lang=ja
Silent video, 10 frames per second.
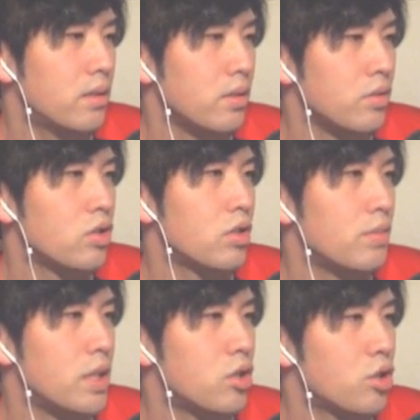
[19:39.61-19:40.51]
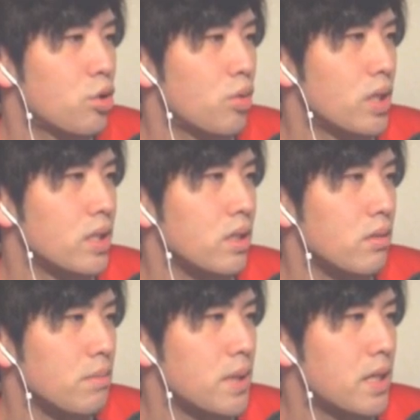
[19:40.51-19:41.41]
よし。まあ、一応勝利ですけ
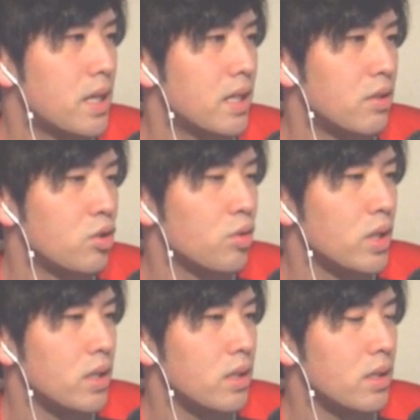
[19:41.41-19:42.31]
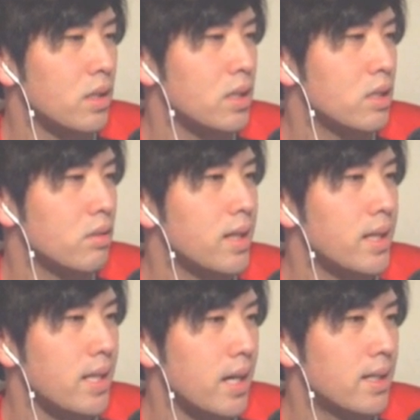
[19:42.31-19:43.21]
どね。PK での勝利だったんで、勝ち点
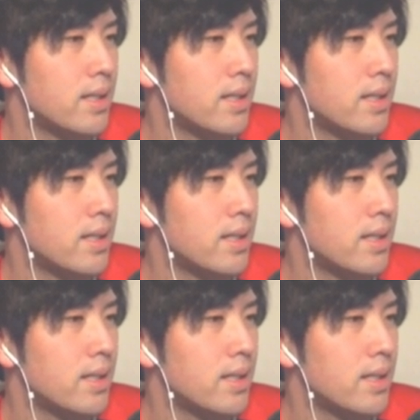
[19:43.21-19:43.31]
は7。